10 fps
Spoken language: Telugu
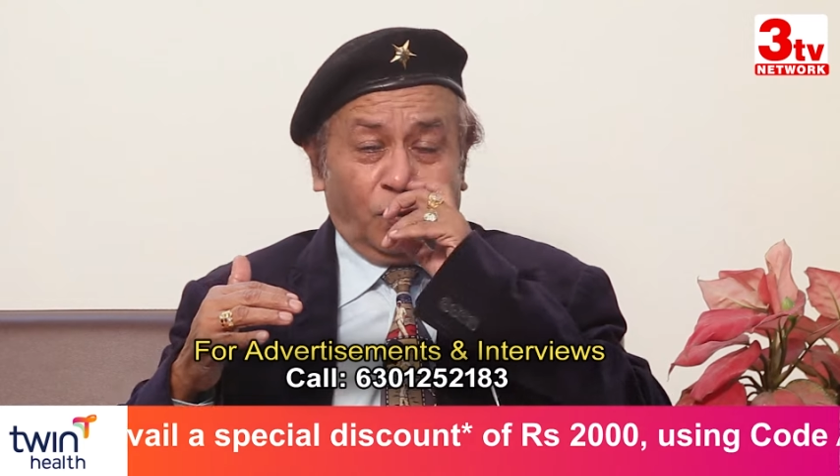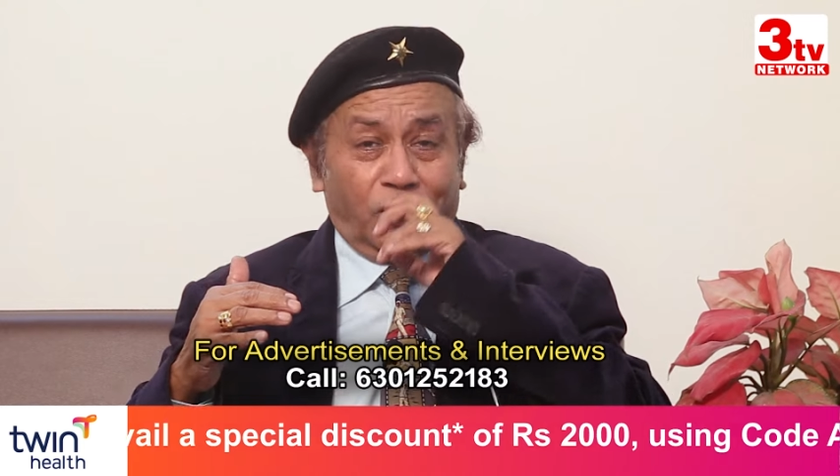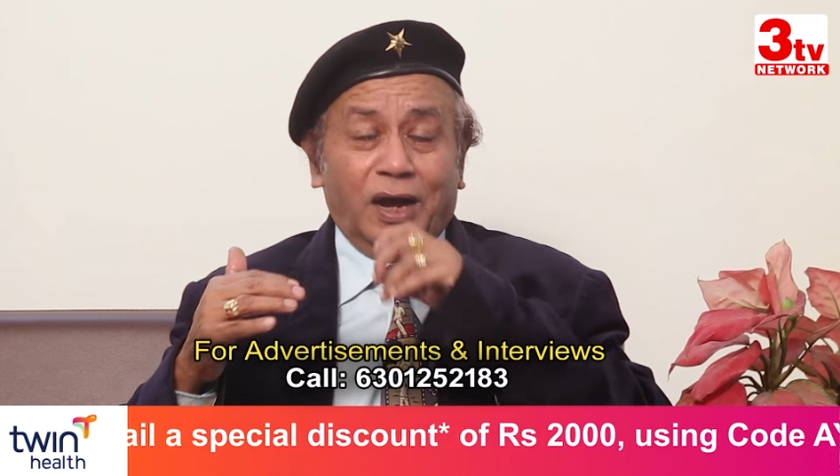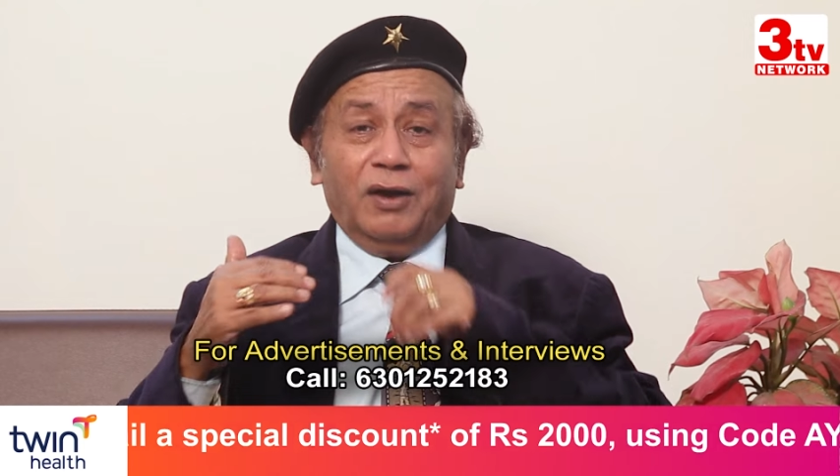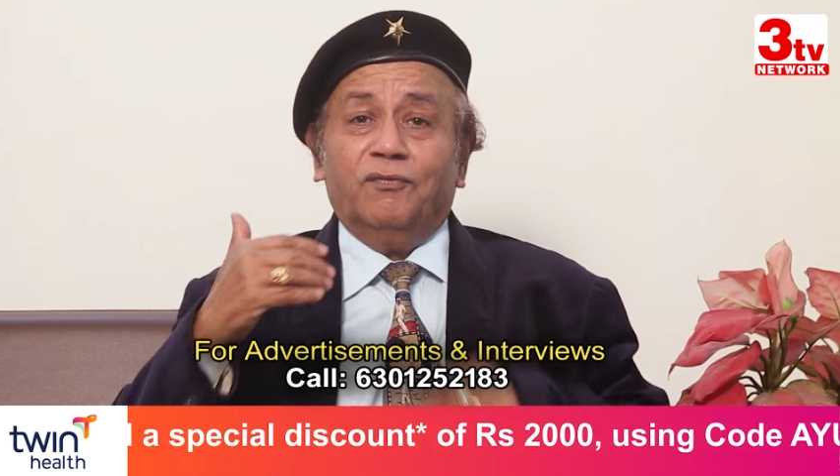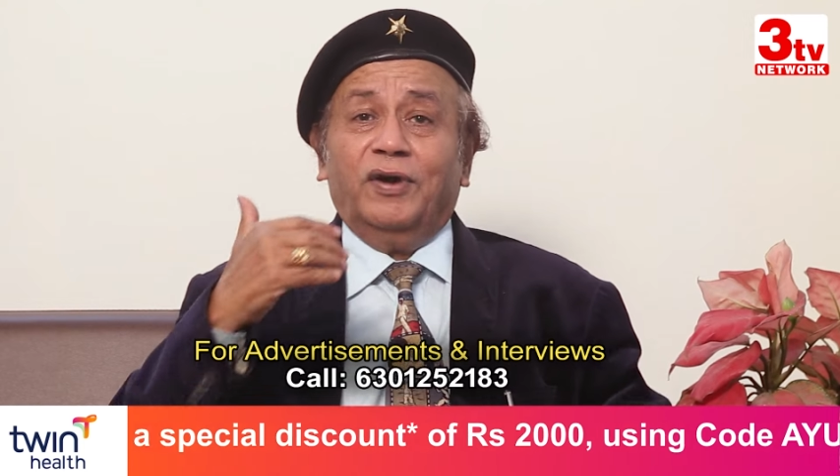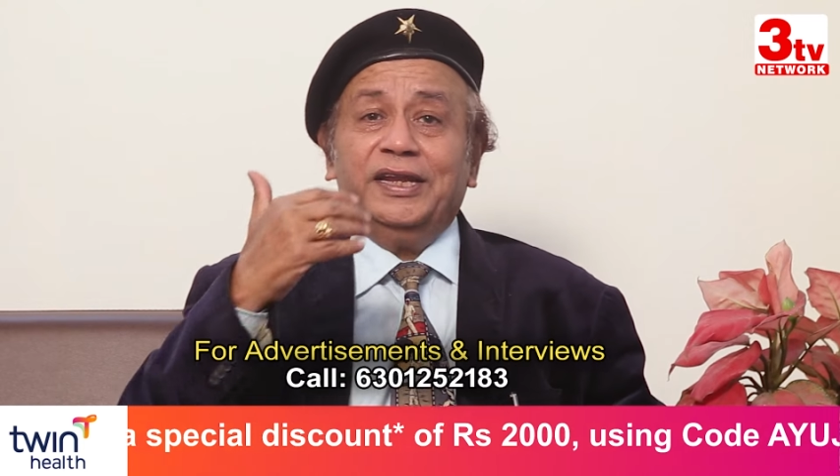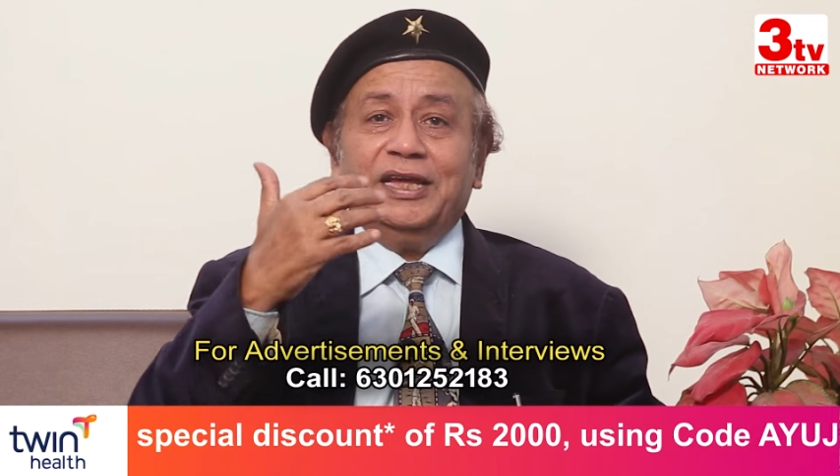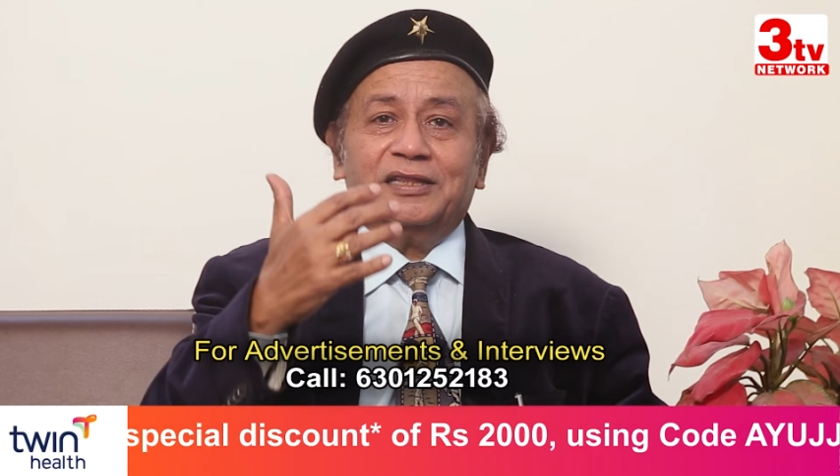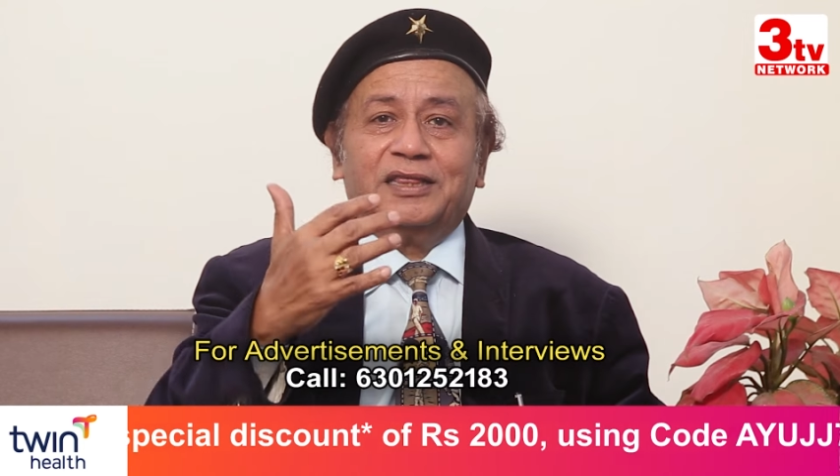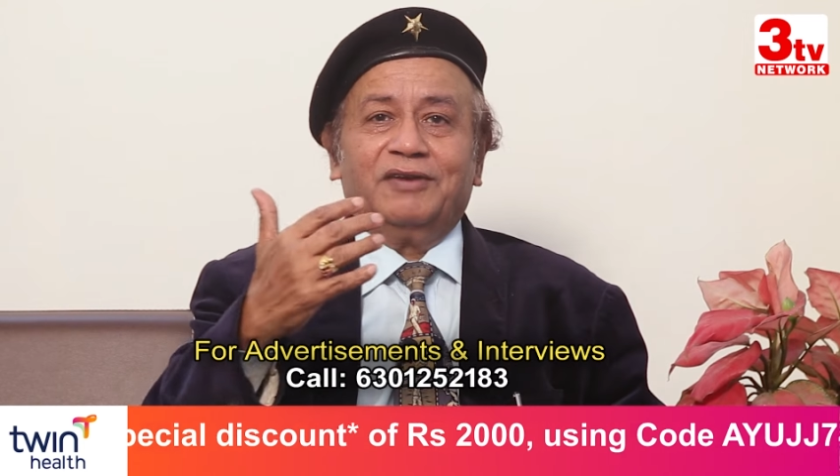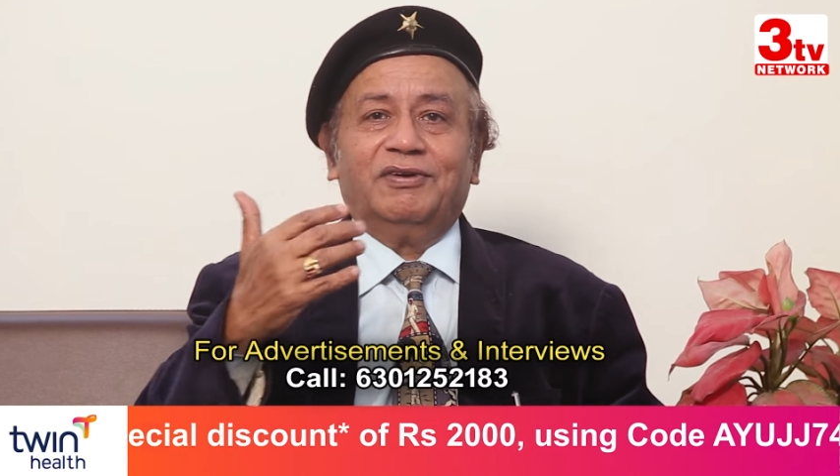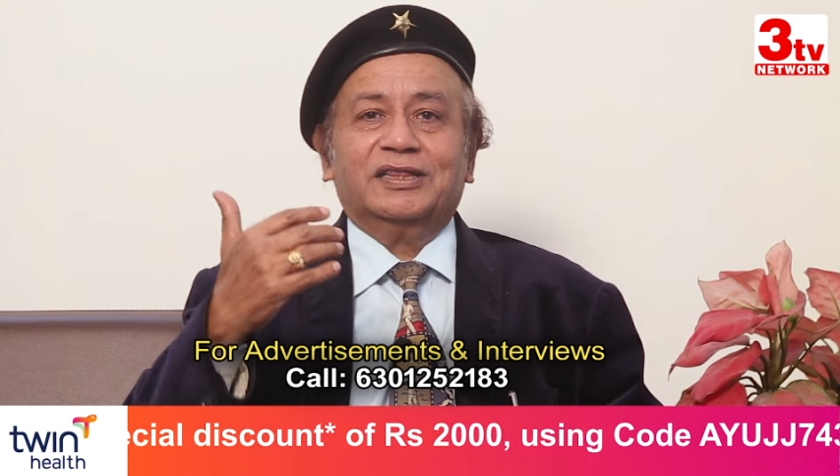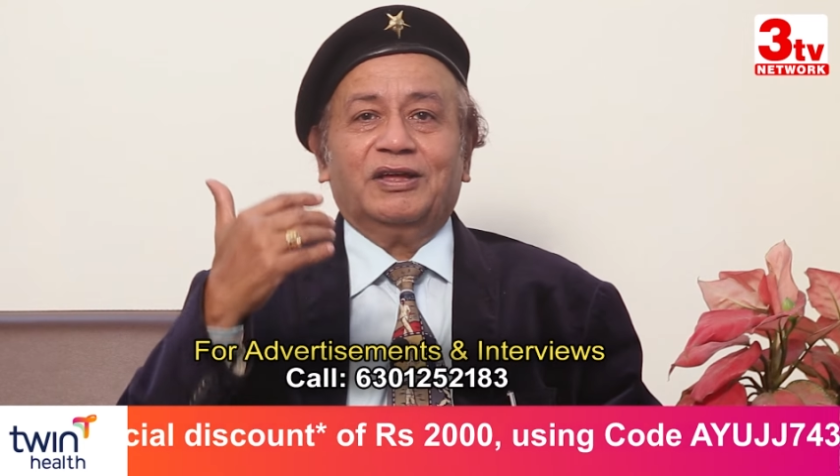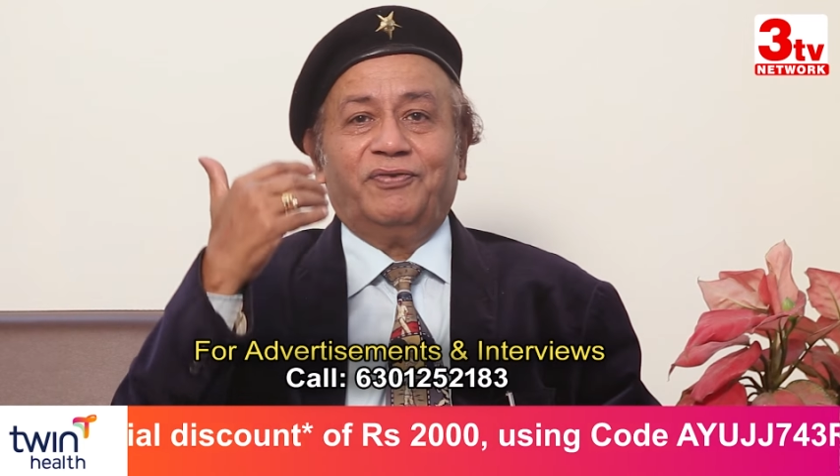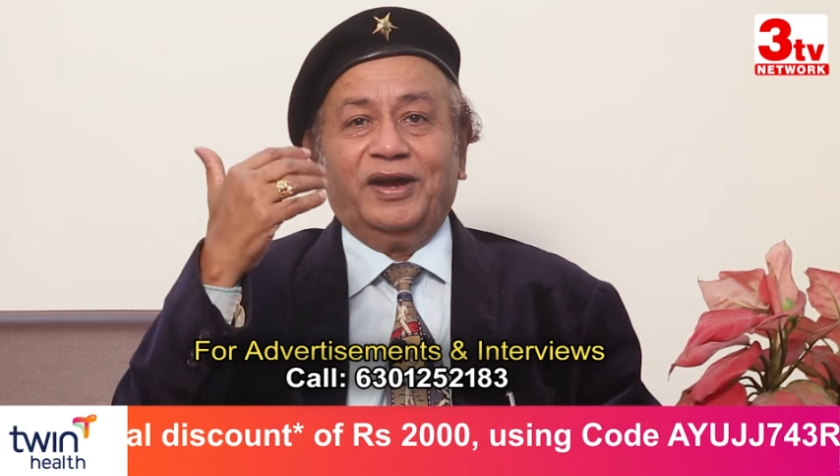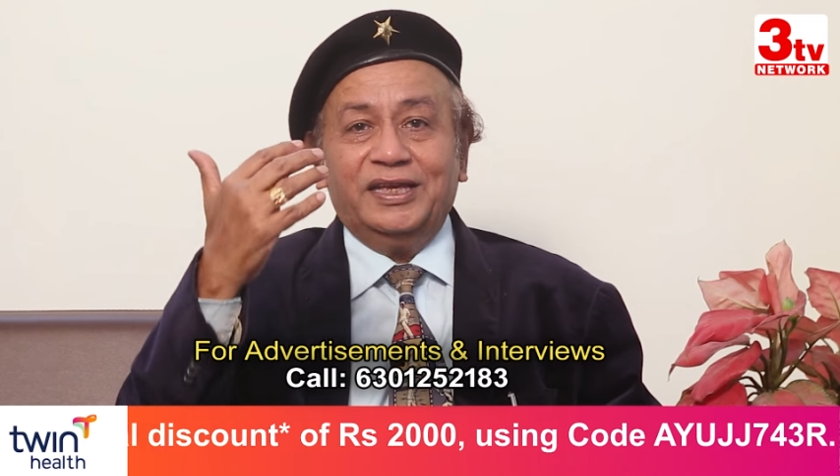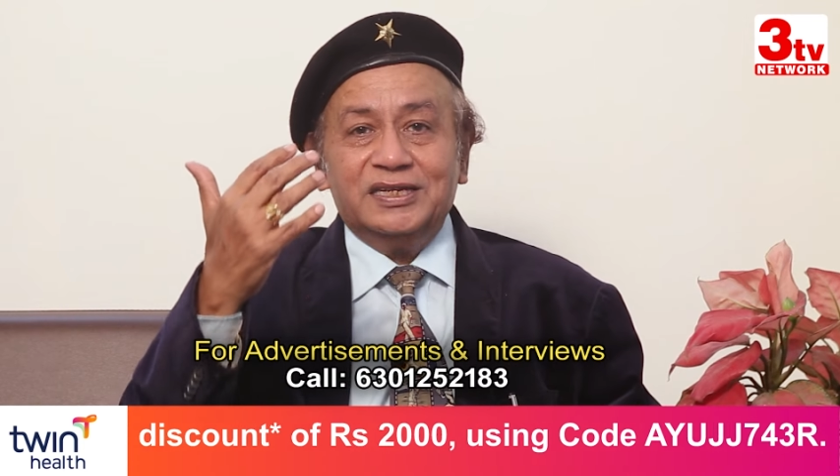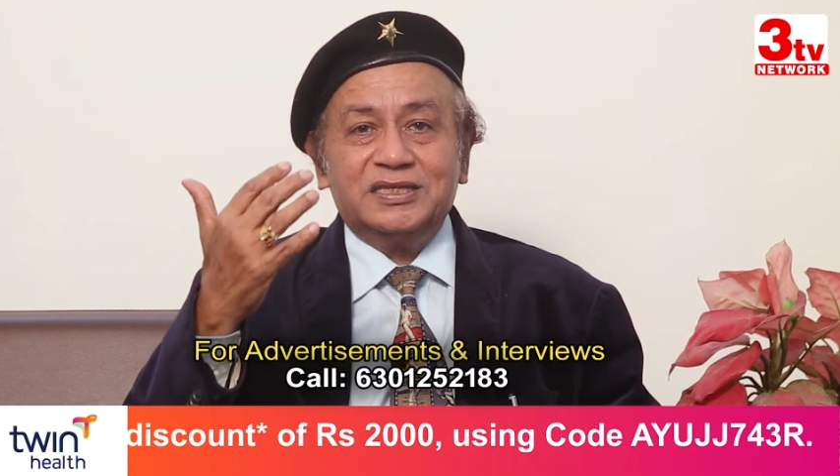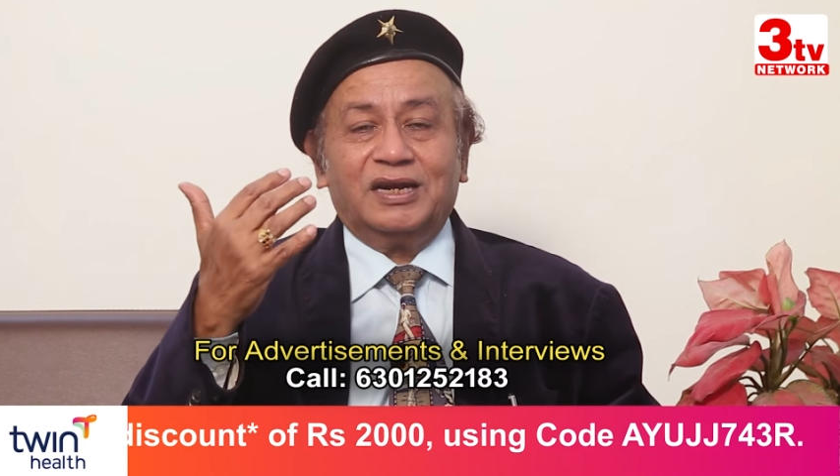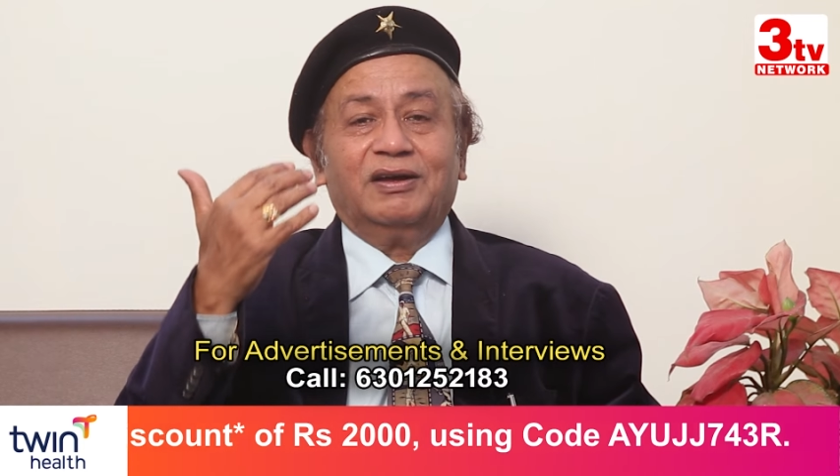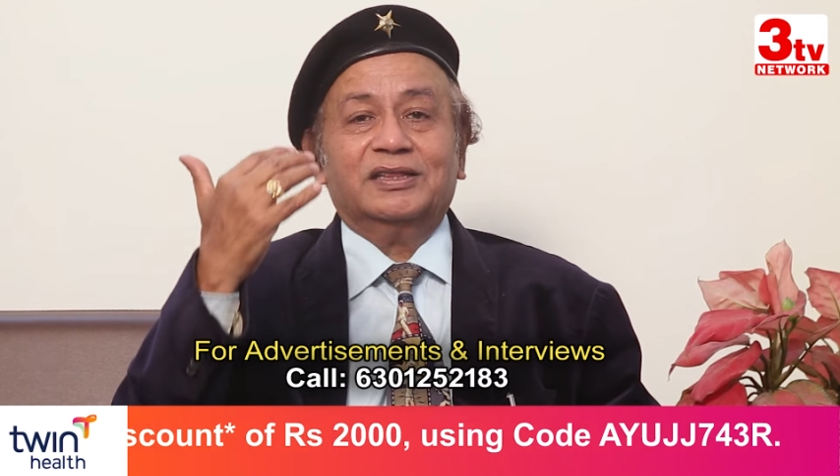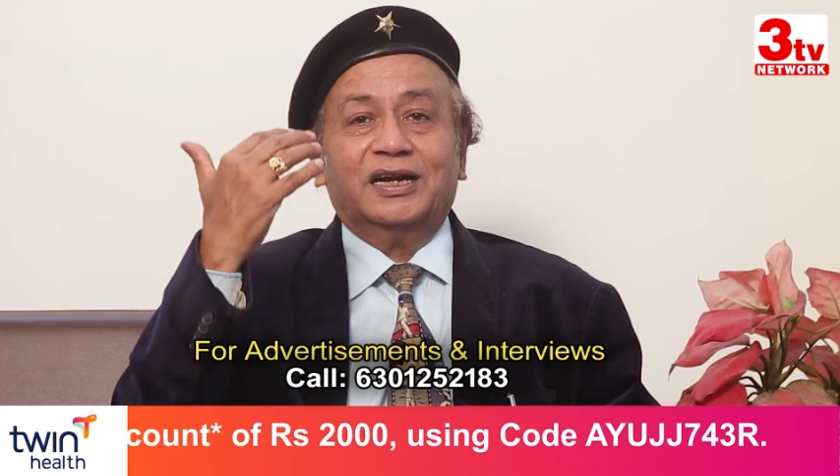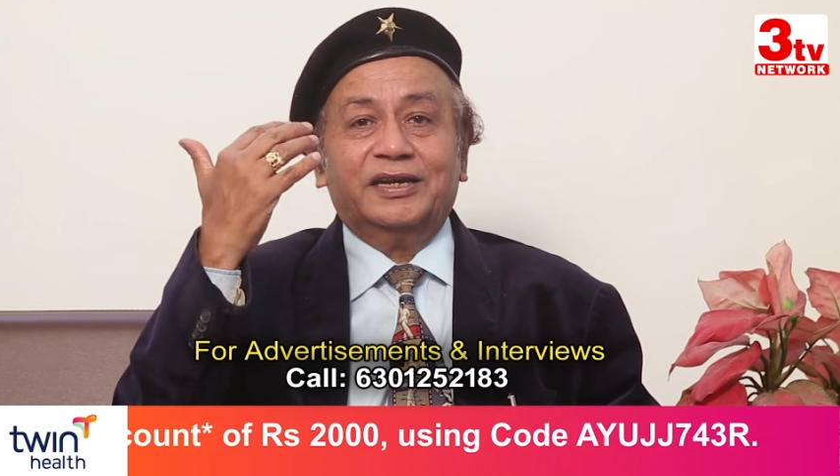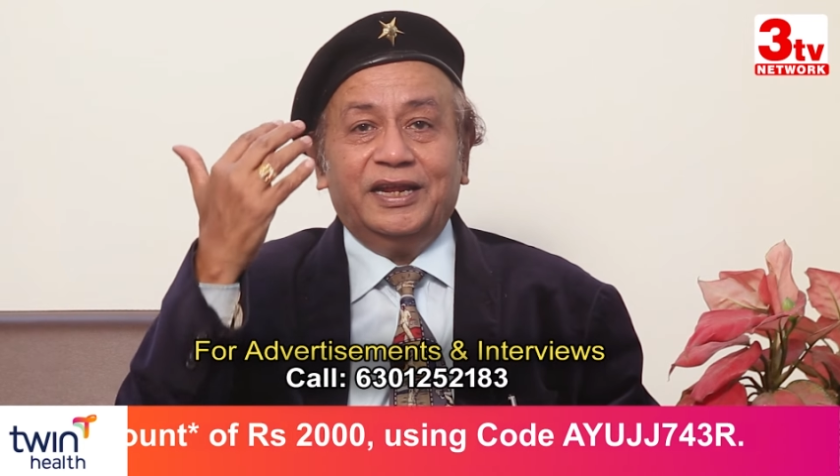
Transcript: ఒక వన్ ఇయర్ తర్వాత ఫైవ్ ఇయర్స్ తర్వాత